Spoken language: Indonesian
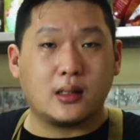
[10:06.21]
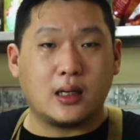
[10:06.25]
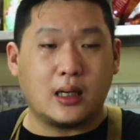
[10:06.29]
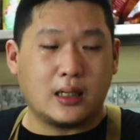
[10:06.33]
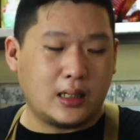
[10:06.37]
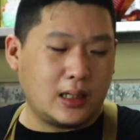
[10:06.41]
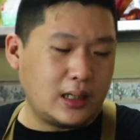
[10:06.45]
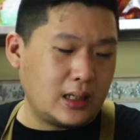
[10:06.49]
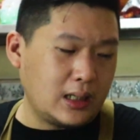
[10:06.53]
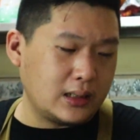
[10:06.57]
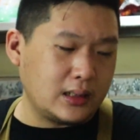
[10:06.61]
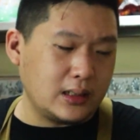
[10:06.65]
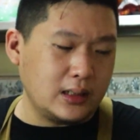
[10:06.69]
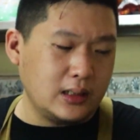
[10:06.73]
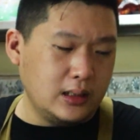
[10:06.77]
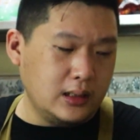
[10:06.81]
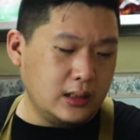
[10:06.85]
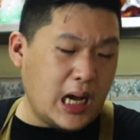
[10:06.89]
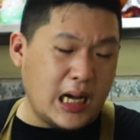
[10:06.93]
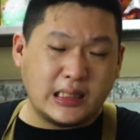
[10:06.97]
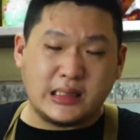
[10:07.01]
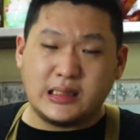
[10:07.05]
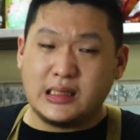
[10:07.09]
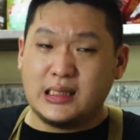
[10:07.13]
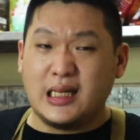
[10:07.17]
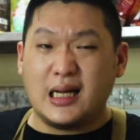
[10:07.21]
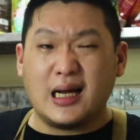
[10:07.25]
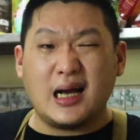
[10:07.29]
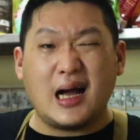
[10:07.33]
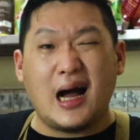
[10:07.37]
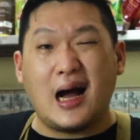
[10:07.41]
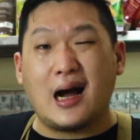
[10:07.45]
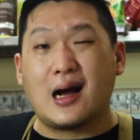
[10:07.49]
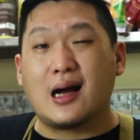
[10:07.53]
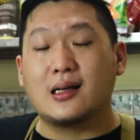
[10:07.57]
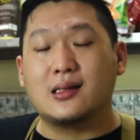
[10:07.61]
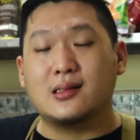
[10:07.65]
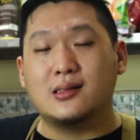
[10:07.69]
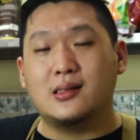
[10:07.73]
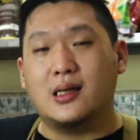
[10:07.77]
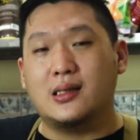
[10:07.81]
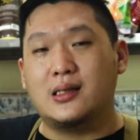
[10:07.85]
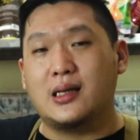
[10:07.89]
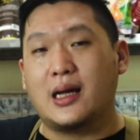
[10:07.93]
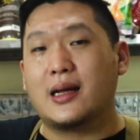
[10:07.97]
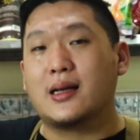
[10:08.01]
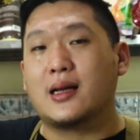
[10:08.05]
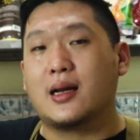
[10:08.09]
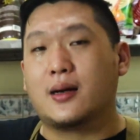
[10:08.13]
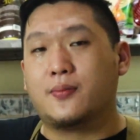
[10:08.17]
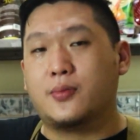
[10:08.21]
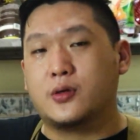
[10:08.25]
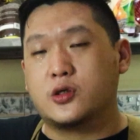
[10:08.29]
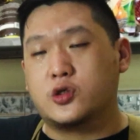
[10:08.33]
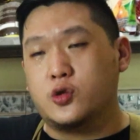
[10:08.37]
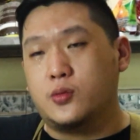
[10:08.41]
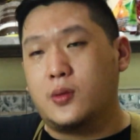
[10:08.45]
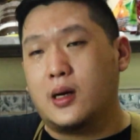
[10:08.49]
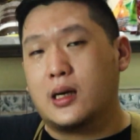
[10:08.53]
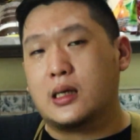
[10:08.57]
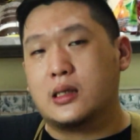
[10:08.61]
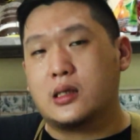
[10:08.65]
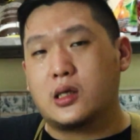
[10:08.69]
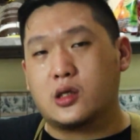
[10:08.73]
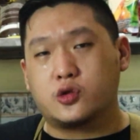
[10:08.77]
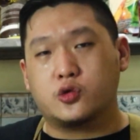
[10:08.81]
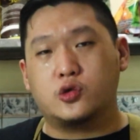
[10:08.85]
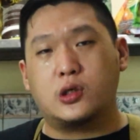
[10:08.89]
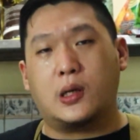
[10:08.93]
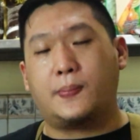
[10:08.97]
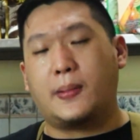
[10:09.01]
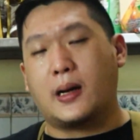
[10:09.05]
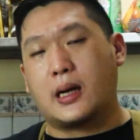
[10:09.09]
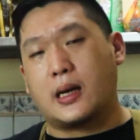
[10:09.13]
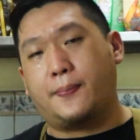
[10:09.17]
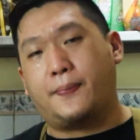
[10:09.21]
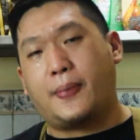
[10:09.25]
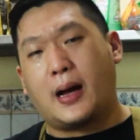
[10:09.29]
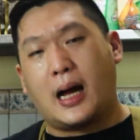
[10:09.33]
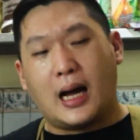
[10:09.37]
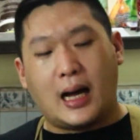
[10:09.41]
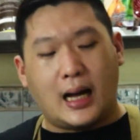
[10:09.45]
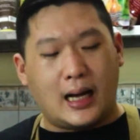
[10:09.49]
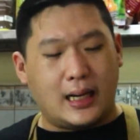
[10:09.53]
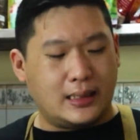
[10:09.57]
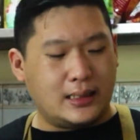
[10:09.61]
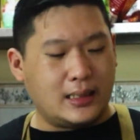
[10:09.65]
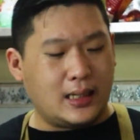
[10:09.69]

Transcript: karena nanti hasilnya nggak akan jadi enak percuma kita sudah pakai paha